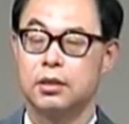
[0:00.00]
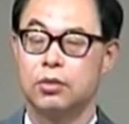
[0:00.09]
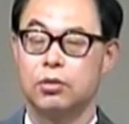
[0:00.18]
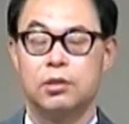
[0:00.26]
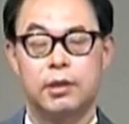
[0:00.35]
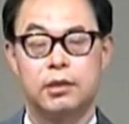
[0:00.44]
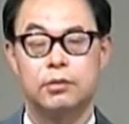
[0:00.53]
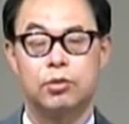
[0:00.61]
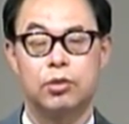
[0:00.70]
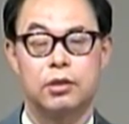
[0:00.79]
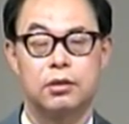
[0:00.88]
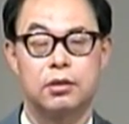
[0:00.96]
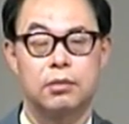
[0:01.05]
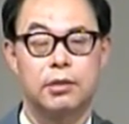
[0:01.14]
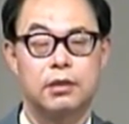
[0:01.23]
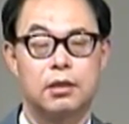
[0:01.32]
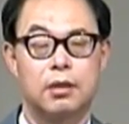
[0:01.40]
오늘 이 말씀을 통해서 여러분
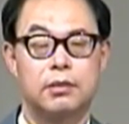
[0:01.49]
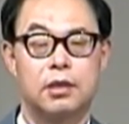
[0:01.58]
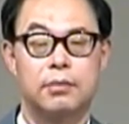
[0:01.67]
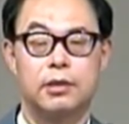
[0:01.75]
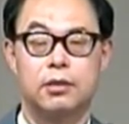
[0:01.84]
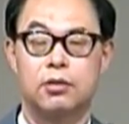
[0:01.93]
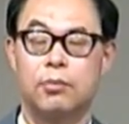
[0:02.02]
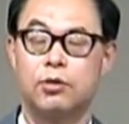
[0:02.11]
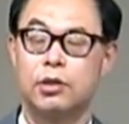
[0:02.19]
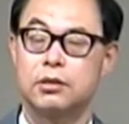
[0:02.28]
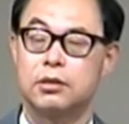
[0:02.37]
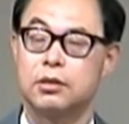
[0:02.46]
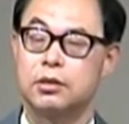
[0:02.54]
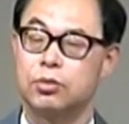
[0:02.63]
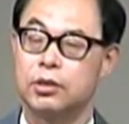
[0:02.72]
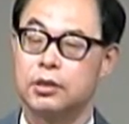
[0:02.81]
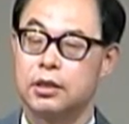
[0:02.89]
한 사람 한 사람이 그런 거목 같은
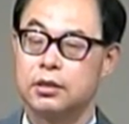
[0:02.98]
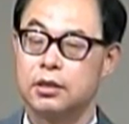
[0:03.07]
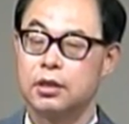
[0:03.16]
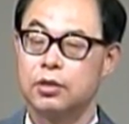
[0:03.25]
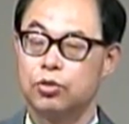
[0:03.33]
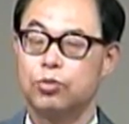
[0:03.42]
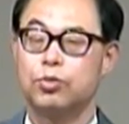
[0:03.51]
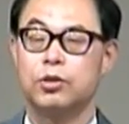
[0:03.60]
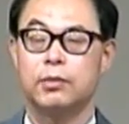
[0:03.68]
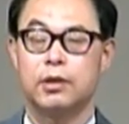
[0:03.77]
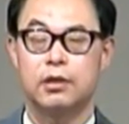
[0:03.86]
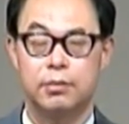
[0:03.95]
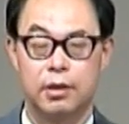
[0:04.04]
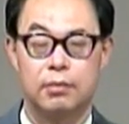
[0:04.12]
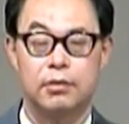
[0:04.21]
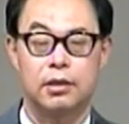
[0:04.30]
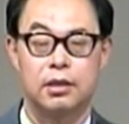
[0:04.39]
그리스도인이 되는 축복이 마기를
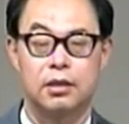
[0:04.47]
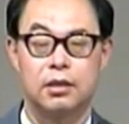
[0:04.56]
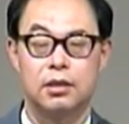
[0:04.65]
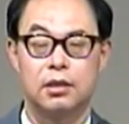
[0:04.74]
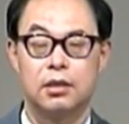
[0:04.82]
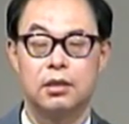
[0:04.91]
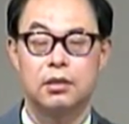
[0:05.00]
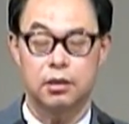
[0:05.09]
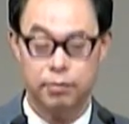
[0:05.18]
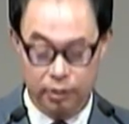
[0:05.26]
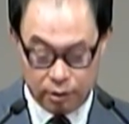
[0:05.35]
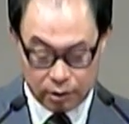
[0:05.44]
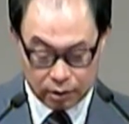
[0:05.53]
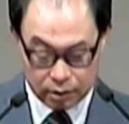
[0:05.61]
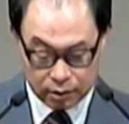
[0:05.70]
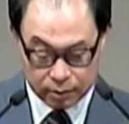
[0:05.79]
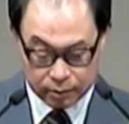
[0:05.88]
바랍니다. 첫
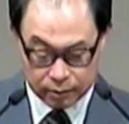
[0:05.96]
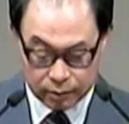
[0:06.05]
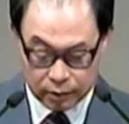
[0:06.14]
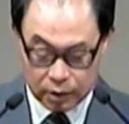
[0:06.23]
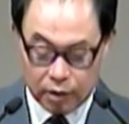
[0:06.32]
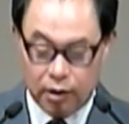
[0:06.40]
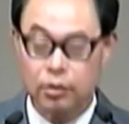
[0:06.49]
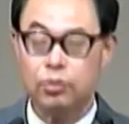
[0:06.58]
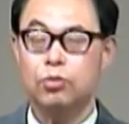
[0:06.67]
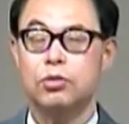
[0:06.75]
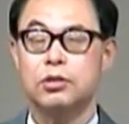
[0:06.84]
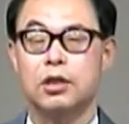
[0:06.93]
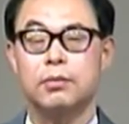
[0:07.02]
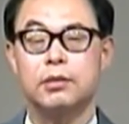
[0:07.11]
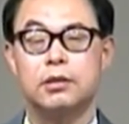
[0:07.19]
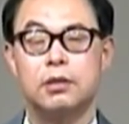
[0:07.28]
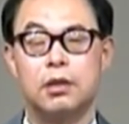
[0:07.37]
번째는 세상 속으로
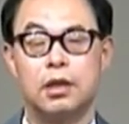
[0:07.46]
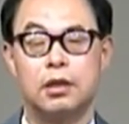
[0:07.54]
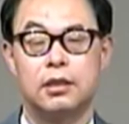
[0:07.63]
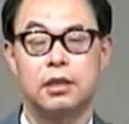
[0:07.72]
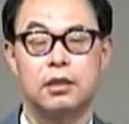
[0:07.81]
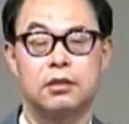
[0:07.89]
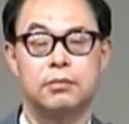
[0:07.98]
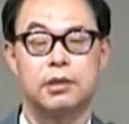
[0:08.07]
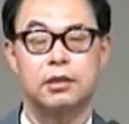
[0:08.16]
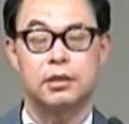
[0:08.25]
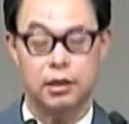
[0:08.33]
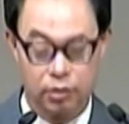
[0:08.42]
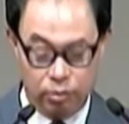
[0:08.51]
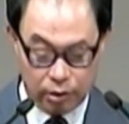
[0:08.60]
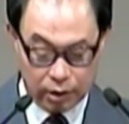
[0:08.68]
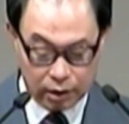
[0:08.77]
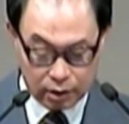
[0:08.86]
자꾸만 들어가야 된다는 것입니다. 세상
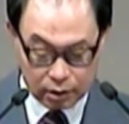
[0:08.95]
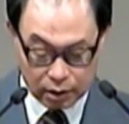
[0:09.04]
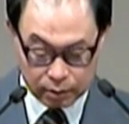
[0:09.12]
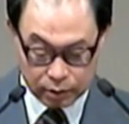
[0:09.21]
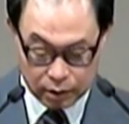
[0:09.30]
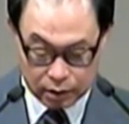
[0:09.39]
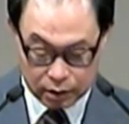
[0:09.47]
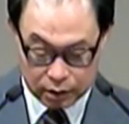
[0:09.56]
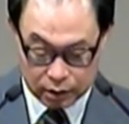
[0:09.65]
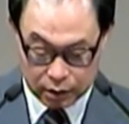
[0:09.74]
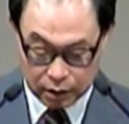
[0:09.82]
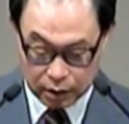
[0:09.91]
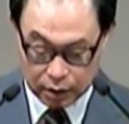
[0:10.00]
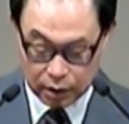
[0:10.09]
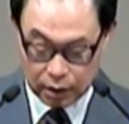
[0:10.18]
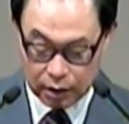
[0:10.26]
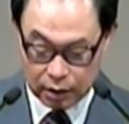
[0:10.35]
속에 참여하는 인재가
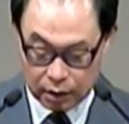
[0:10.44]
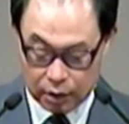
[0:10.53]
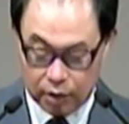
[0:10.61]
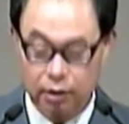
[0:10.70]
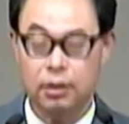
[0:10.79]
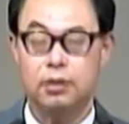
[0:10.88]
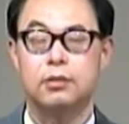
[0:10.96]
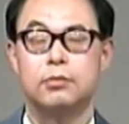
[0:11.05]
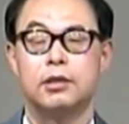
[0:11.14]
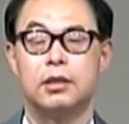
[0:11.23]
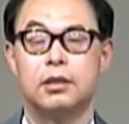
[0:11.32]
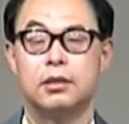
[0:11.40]
돼야 된다는 것입니다.